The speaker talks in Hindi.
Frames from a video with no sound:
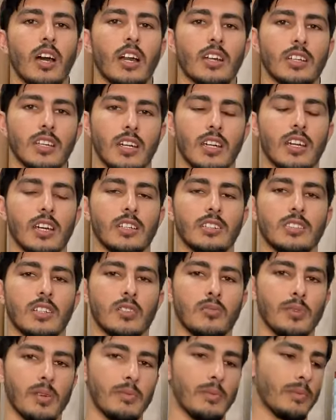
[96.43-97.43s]
अठारह हज़ार
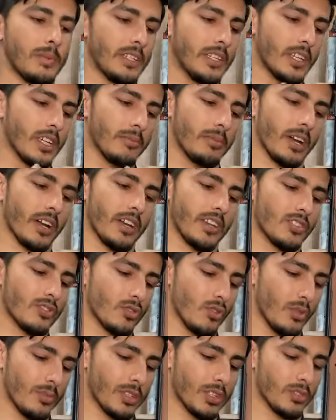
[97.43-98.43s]
रुपये में मिल जाएगी बगैर तो
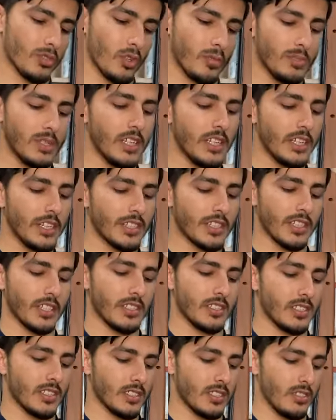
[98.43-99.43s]
स्कोप इसको भी ऐड
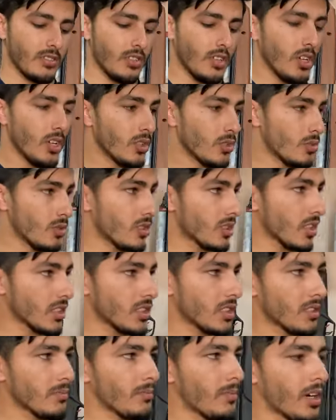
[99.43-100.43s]
कर सकते हो तो इसका
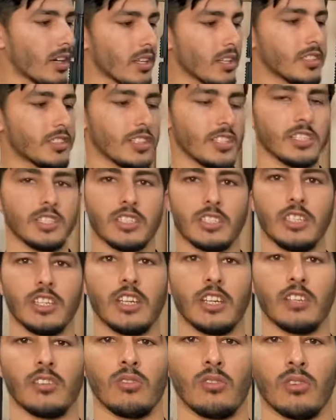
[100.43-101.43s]
सिर्फ मॉडल चेंज
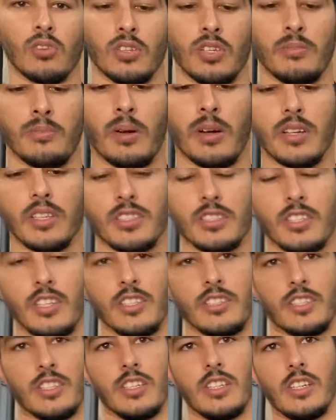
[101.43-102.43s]
किया है इन लोगों ने बर्ड
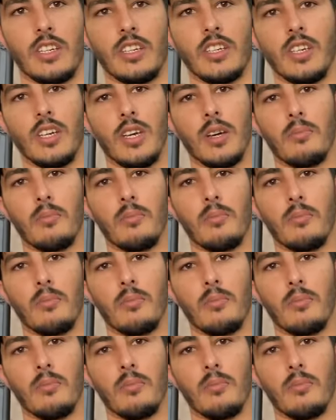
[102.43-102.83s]
चेंज किया है